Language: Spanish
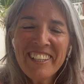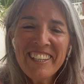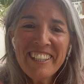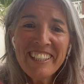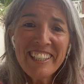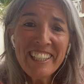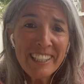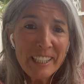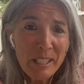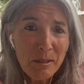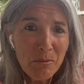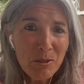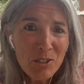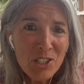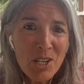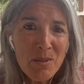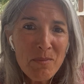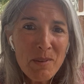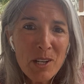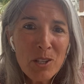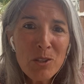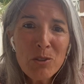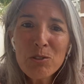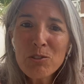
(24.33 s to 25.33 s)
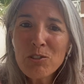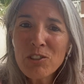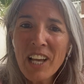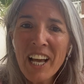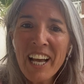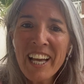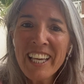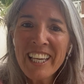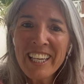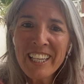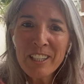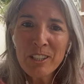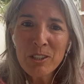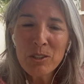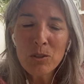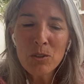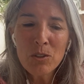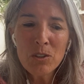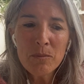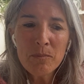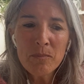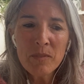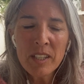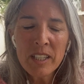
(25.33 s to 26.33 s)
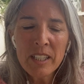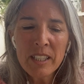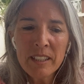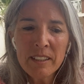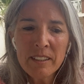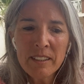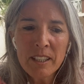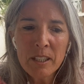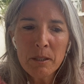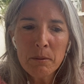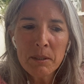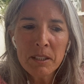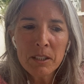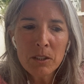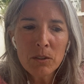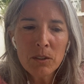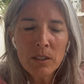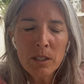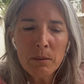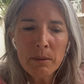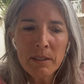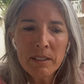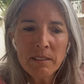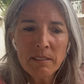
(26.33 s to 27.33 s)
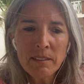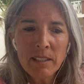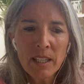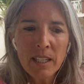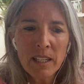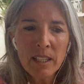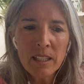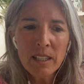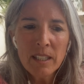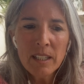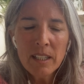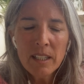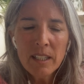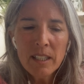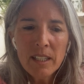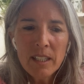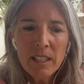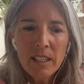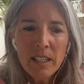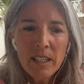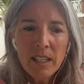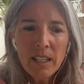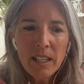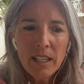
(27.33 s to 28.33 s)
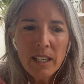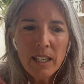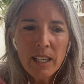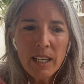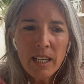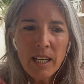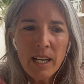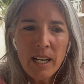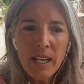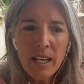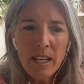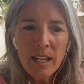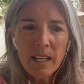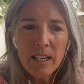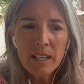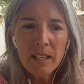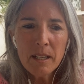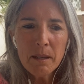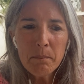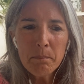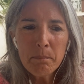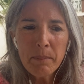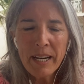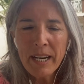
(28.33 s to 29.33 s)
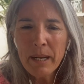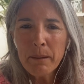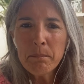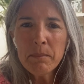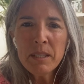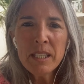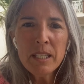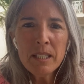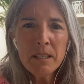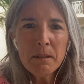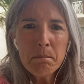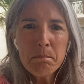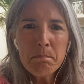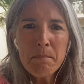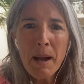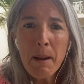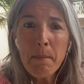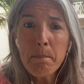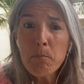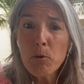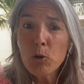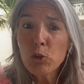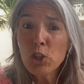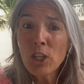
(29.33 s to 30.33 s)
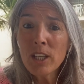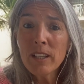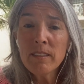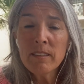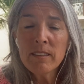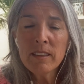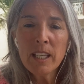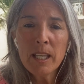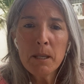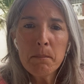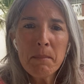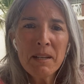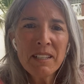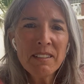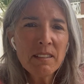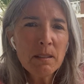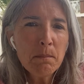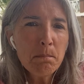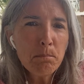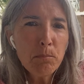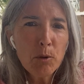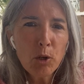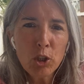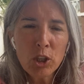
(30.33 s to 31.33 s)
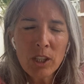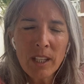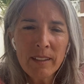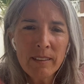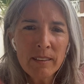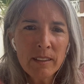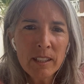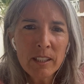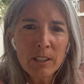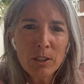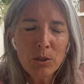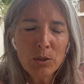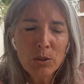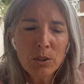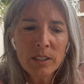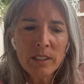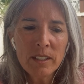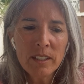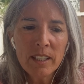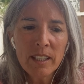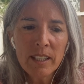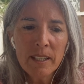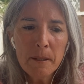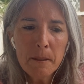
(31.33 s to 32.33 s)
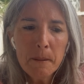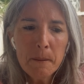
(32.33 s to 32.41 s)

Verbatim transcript: Y estamos llamados a esto en este evento que va a ser el, para mí, más potente y más importante de todo este